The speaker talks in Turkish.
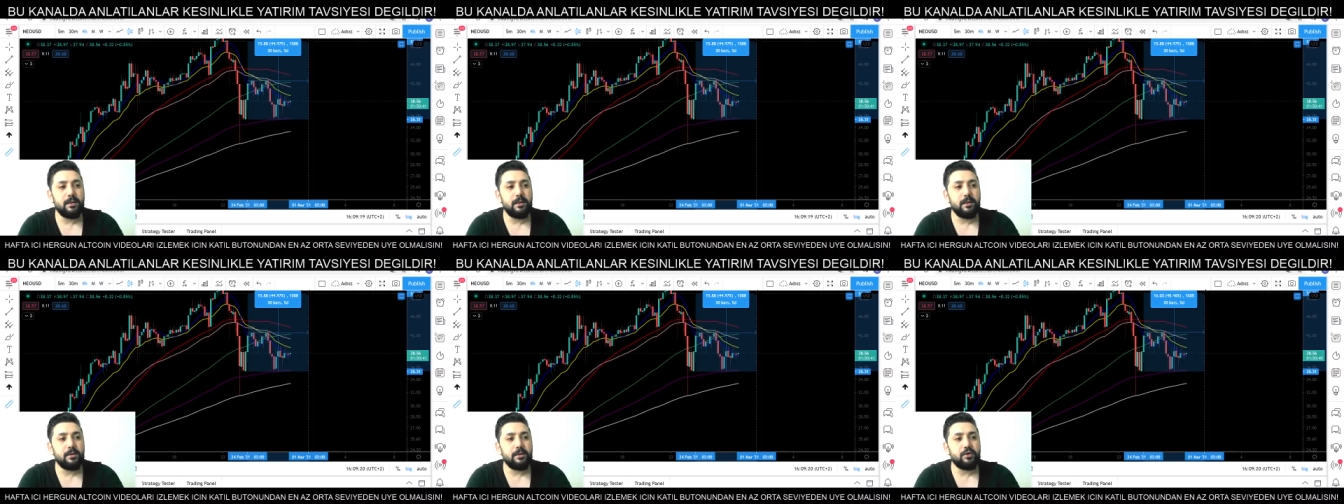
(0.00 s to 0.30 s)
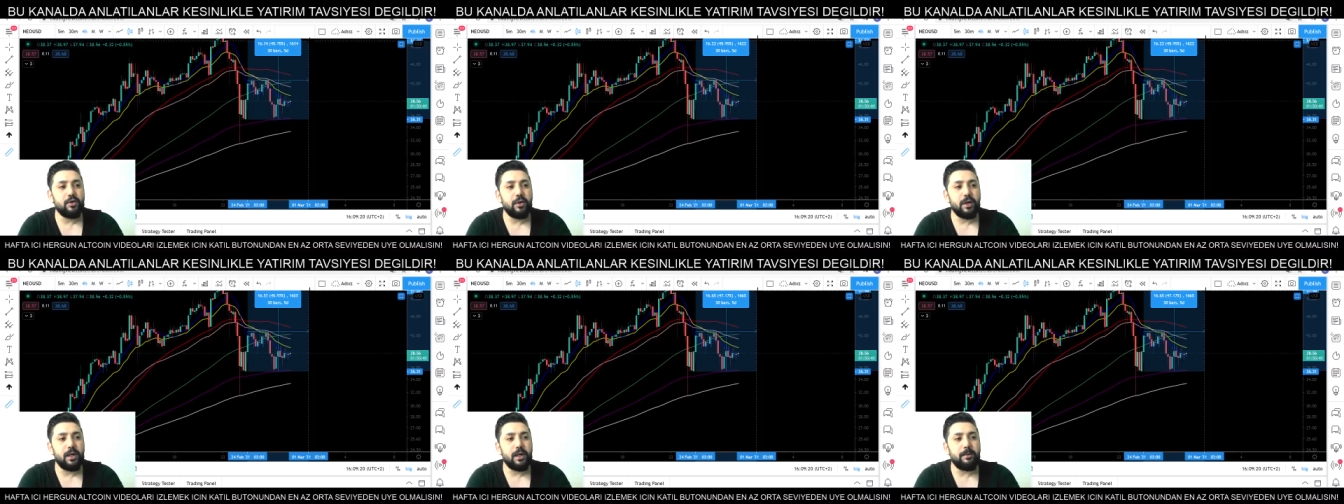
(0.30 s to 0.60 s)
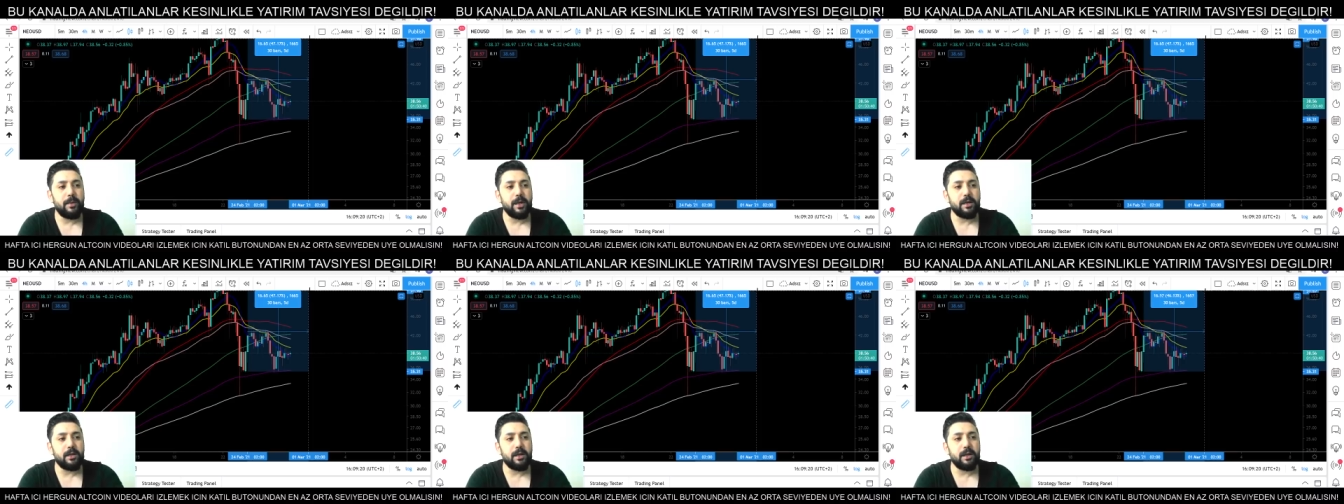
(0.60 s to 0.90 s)

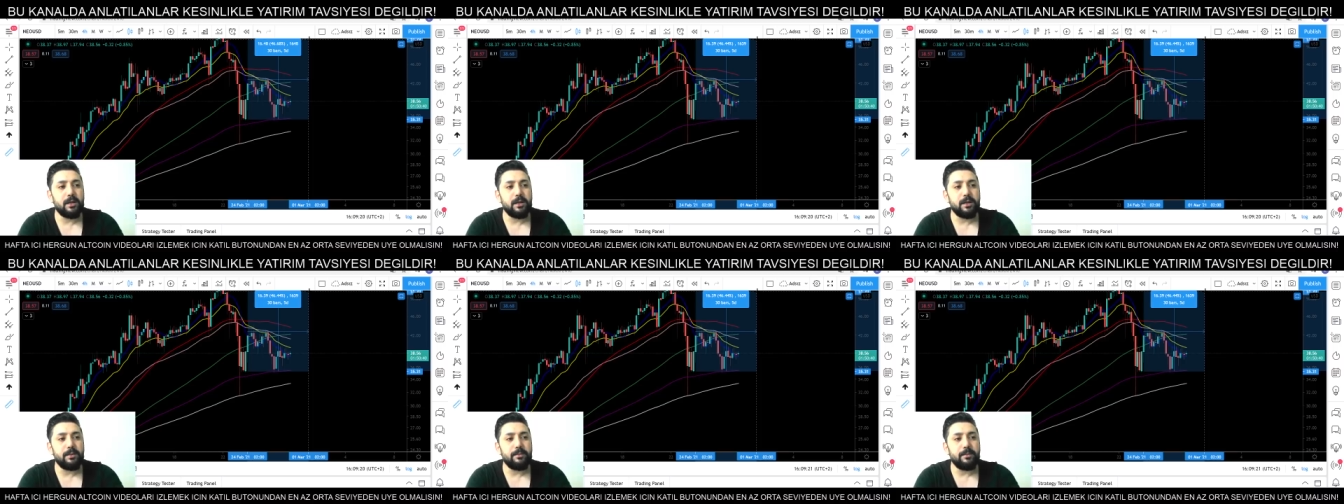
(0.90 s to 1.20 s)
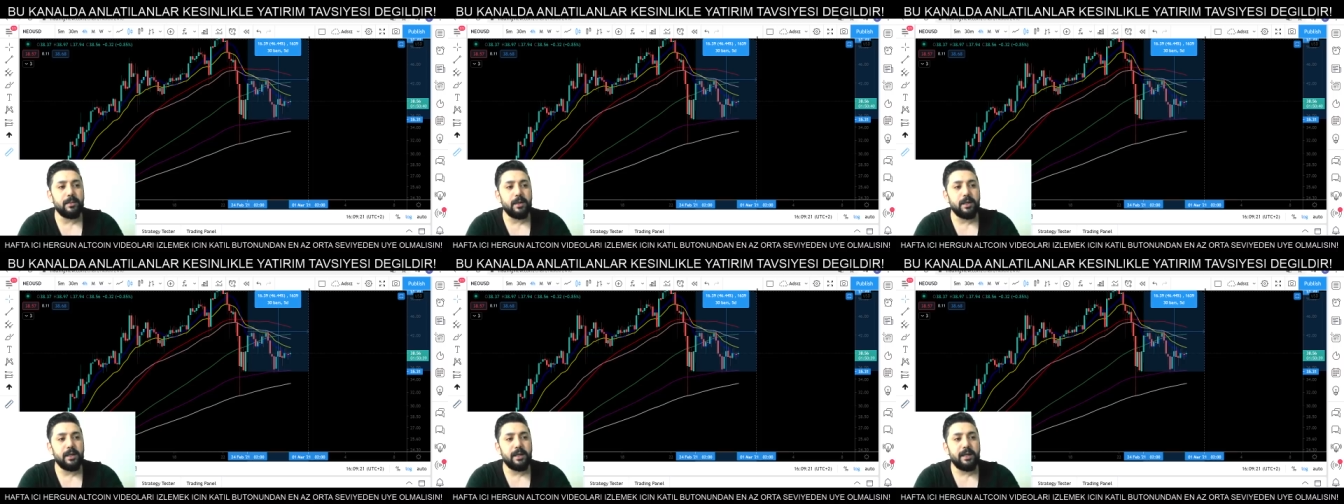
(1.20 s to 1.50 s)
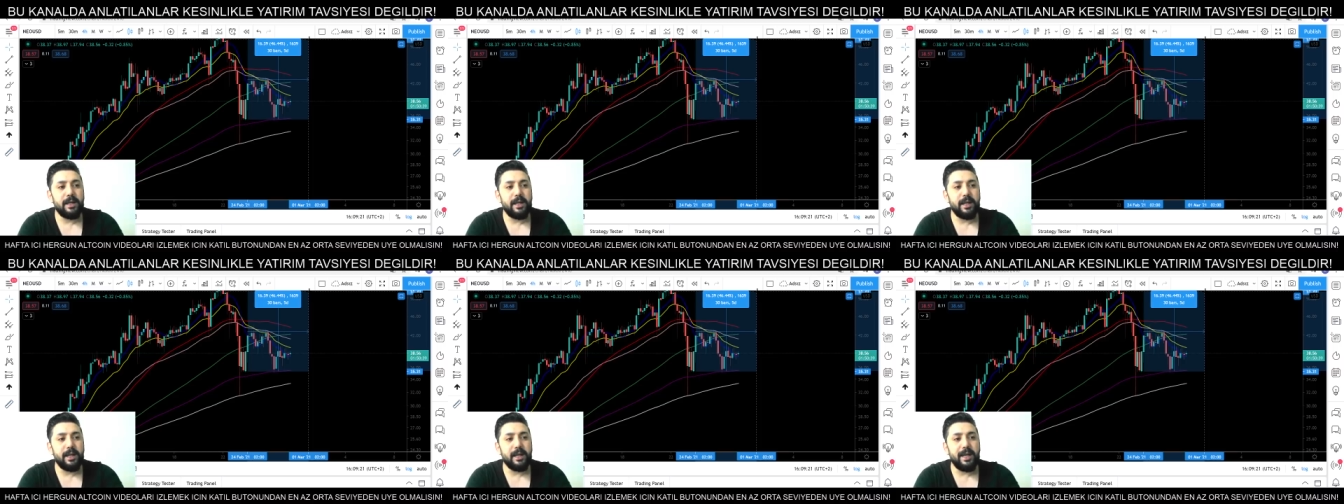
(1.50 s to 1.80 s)
Şöyle bakalım.
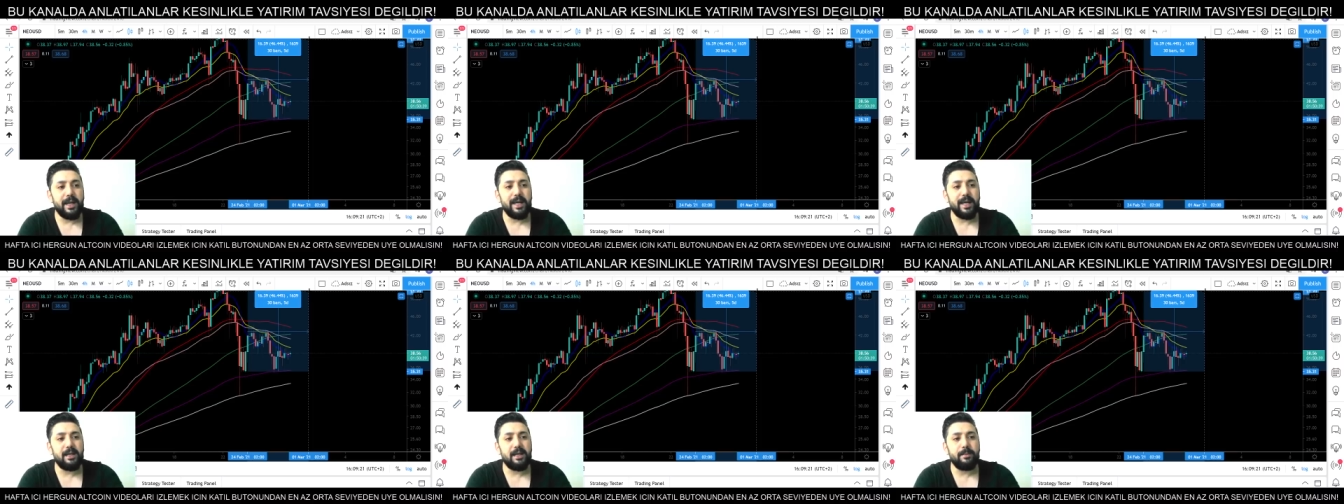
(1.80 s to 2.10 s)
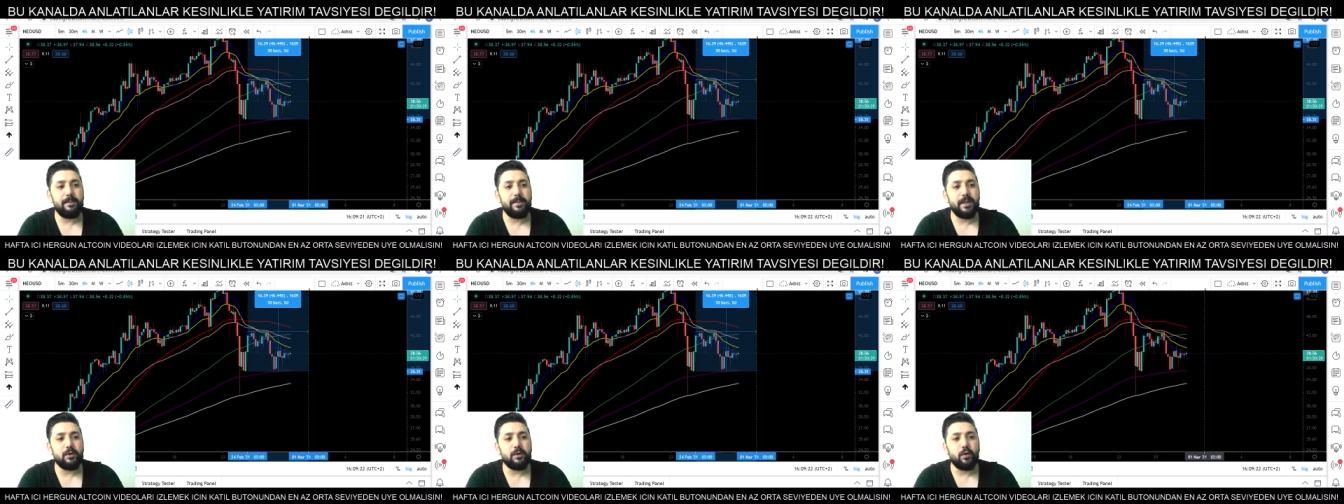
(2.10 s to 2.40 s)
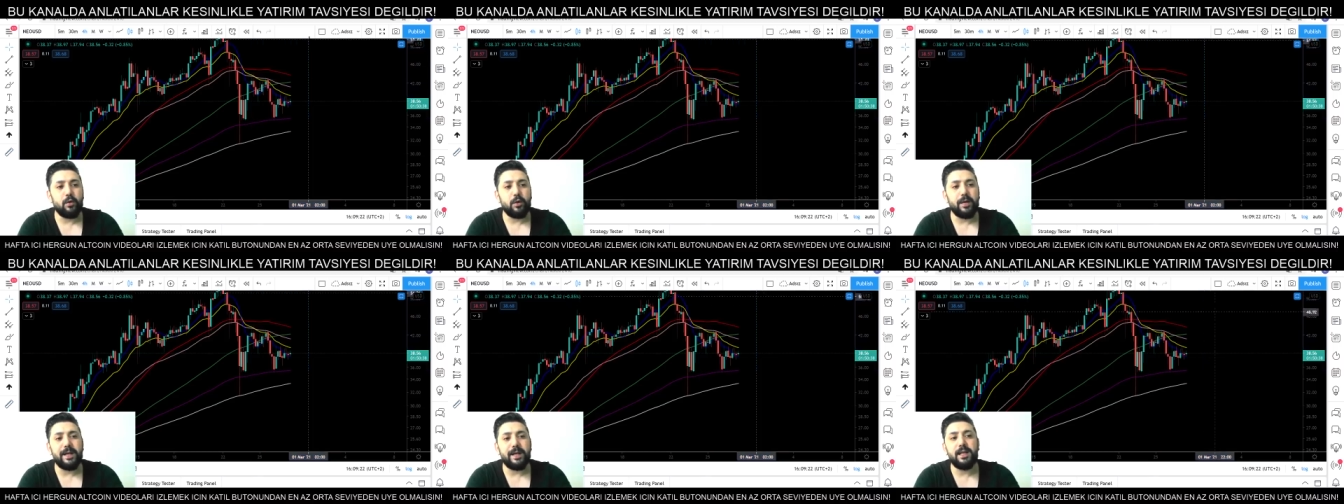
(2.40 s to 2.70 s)
51
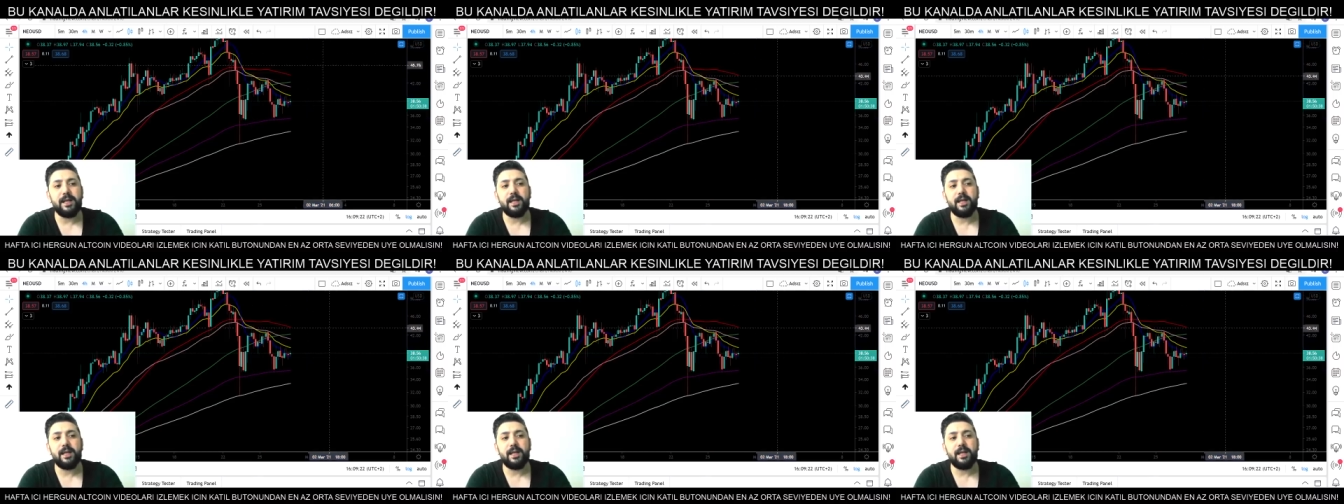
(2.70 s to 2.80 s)
dolar